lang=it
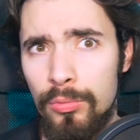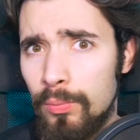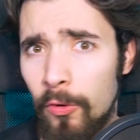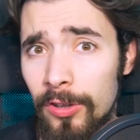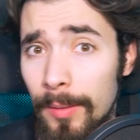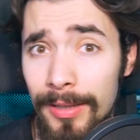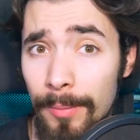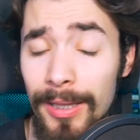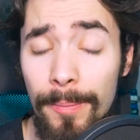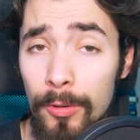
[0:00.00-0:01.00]

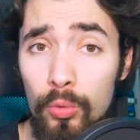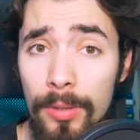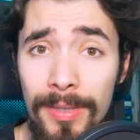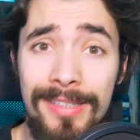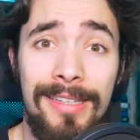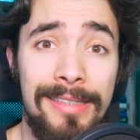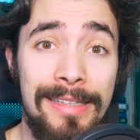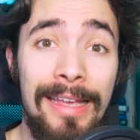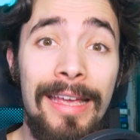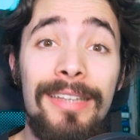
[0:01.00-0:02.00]
fondamentalmente per tutti i business
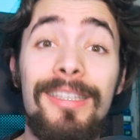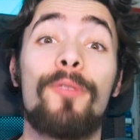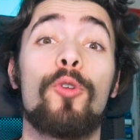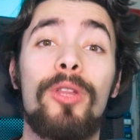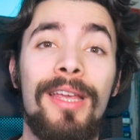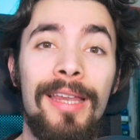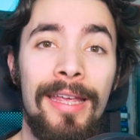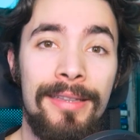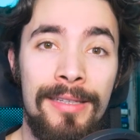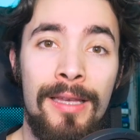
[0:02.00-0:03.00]
servono dei
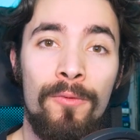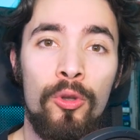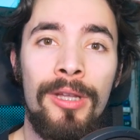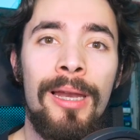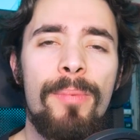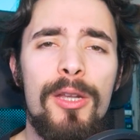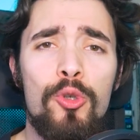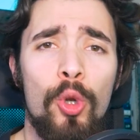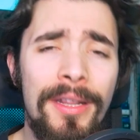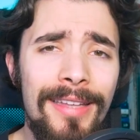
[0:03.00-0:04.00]
clienti, servono delle
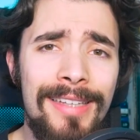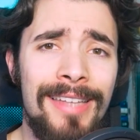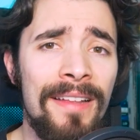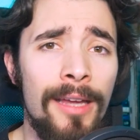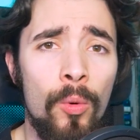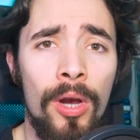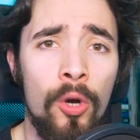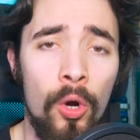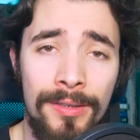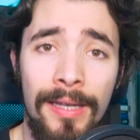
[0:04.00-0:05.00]
persone interessate a
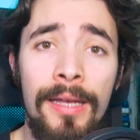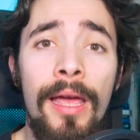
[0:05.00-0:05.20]
qualcosa.